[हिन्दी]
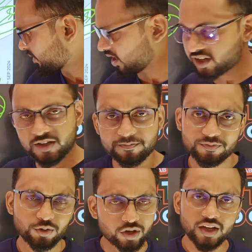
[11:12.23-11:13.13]
हम भी बना रहे
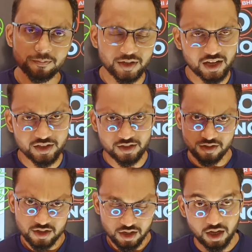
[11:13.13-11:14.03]
ठीक ओके बना
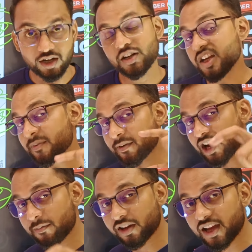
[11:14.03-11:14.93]
दिए हाँ टीम भी
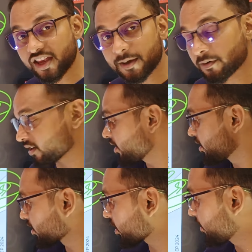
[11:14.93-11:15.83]
बनाने में क्या है यहाँ पर
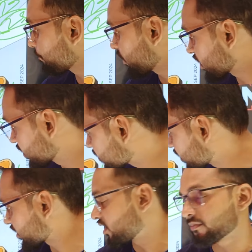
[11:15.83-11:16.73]

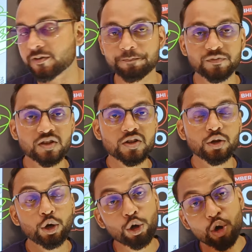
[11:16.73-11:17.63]
कंपटीशन कम है
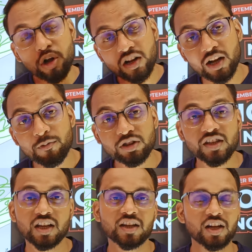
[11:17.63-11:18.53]
लोग कम
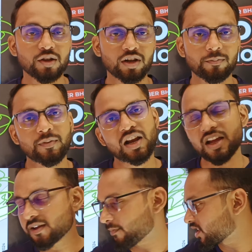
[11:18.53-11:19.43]
होते हैं यहाँ खेलने वाले
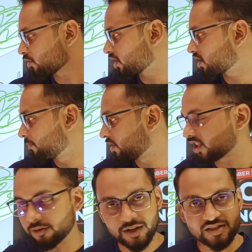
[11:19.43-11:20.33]
माना कि पैसे थोड़ा कम
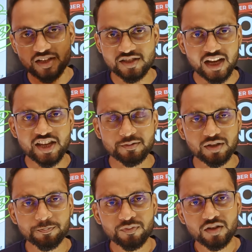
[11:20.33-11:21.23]
मिलता है बात सच्चाई
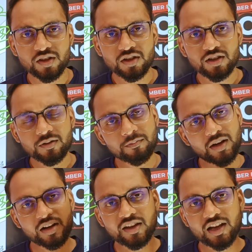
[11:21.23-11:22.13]
इसमें
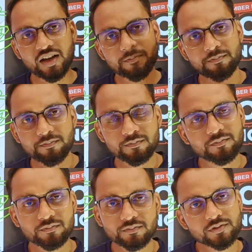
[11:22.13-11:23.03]
मगर क्या
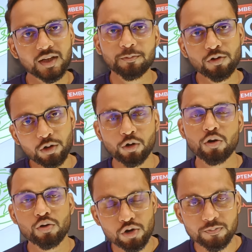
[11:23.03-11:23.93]
सबको
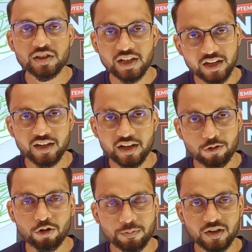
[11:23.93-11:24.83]
करोड़ रोज मिलता है क्या
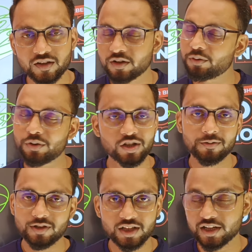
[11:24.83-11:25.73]
करोड़ रुपया रोज
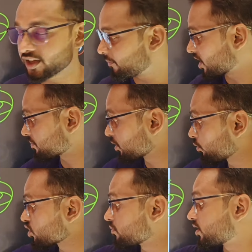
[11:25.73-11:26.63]
नहीं मिलता ठीक है मगर इसमें
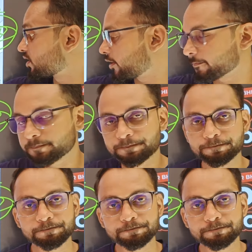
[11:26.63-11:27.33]
रोज मिलता है